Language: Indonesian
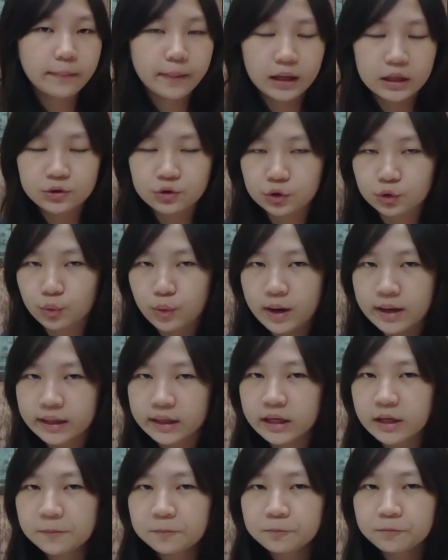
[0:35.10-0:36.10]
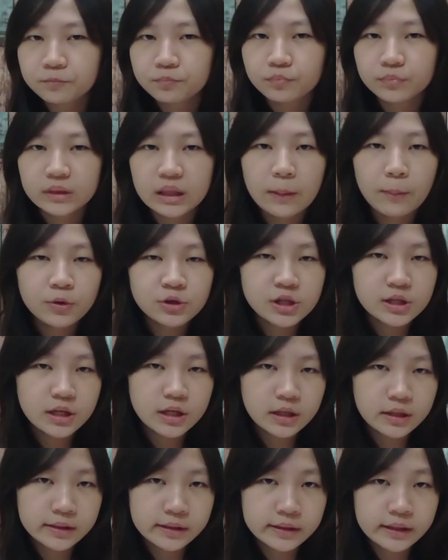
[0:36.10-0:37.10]
Pada suatu hari, Temujin
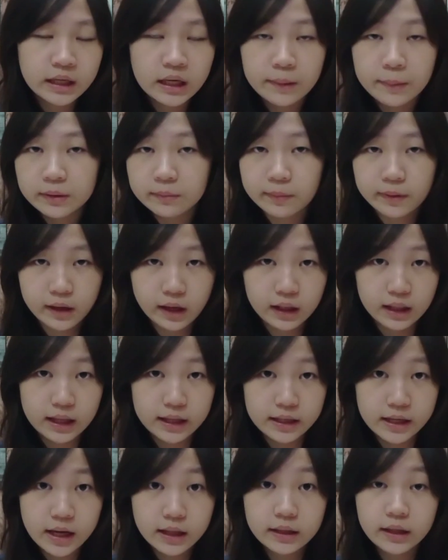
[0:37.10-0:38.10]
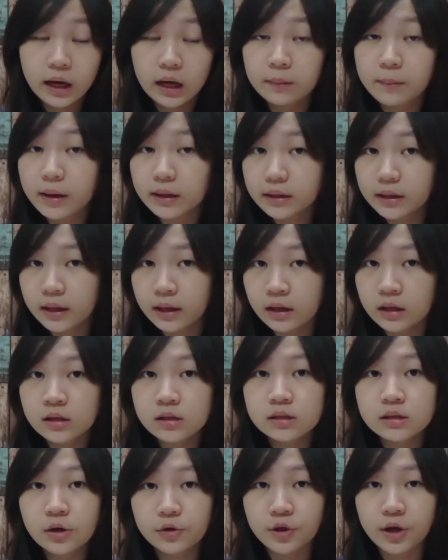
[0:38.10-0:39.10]
ini terlibat perkelahian dengan Bekter,
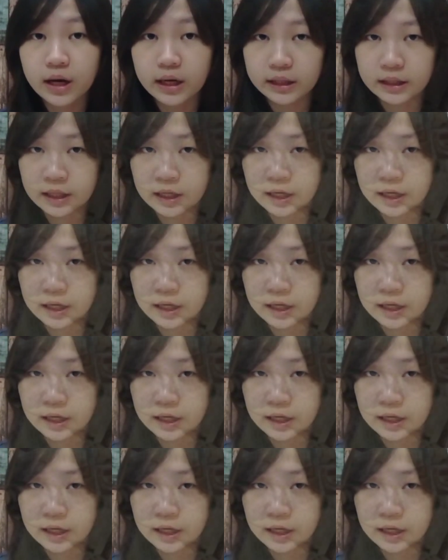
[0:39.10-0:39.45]
saudara